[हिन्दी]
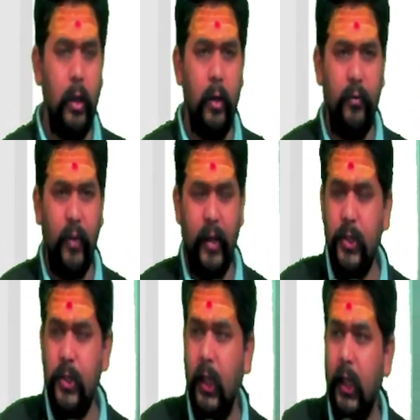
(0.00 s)

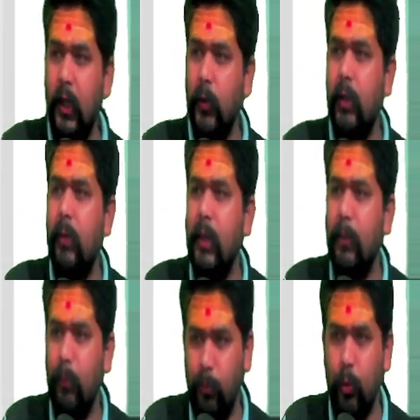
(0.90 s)
फाइनेंशियल अकाउंटिंग में ये
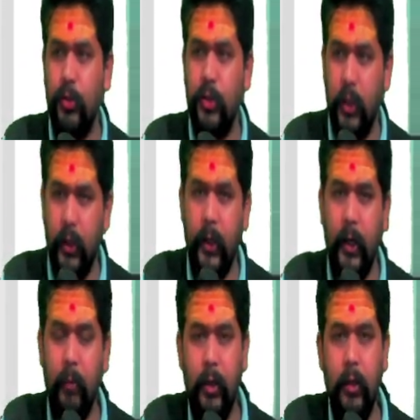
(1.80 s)
पोर्शन है
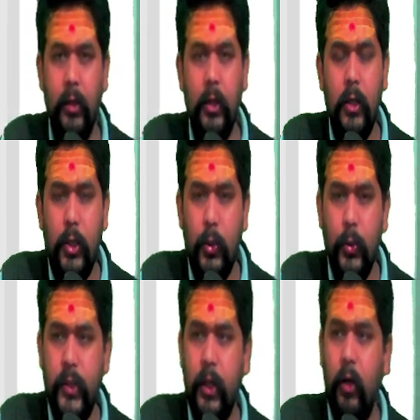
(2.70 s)
आपका
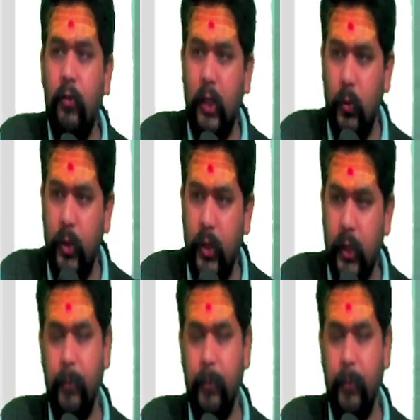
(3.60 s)
यूज़र ऑफ अकाउंटिंग